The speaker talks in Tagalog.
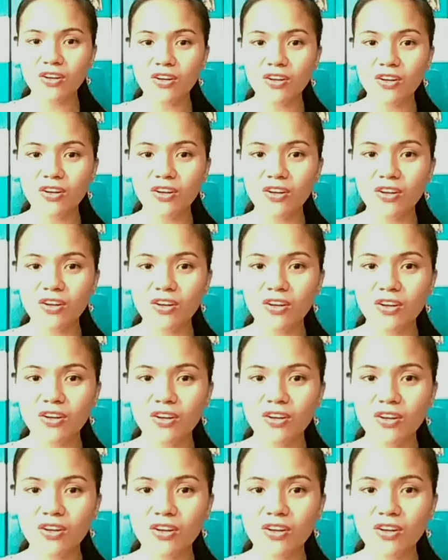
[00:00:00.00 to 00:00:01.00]
So, yun lang
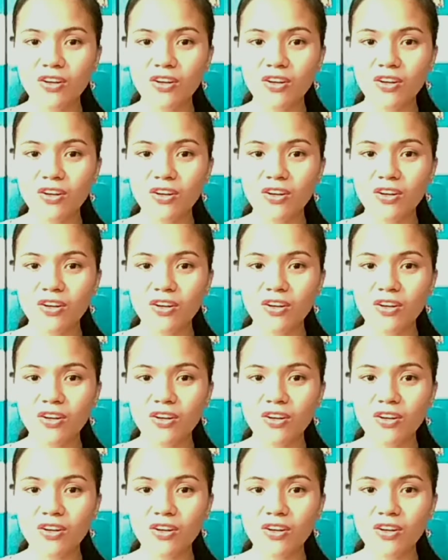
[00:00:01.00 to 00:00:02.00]
guys. Yun lang yung
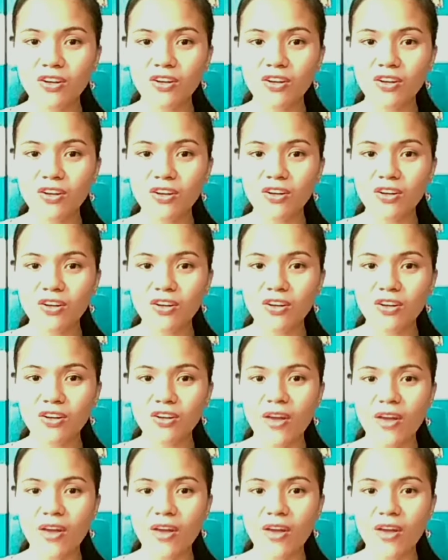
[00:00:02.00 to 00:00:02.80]
laman ng bag ko.